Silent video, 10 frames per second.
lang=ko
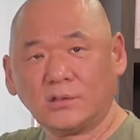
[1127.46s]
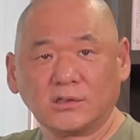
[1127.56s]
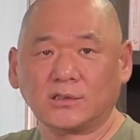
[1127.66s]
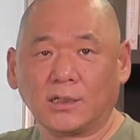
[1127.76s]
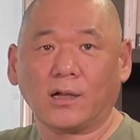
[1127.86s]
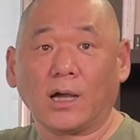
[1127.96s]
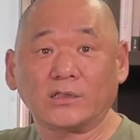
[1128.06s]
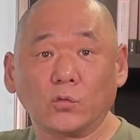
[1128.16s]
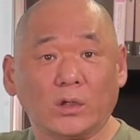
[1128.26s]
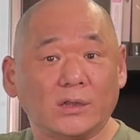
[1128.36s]
특징을 하나
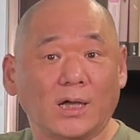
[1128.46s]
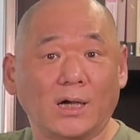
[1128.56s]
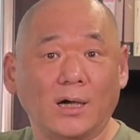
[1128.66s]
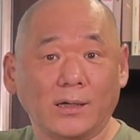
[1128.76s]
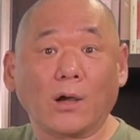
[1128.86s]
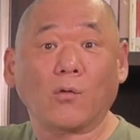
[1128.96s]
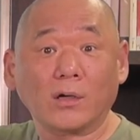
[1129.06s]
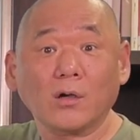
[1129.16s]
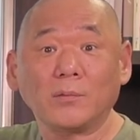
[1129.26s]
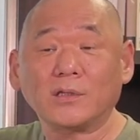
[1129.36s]
가지고 있다라고
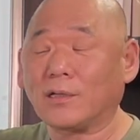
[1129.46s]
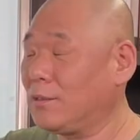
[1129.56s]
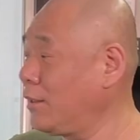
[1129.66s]
하는 겁니다.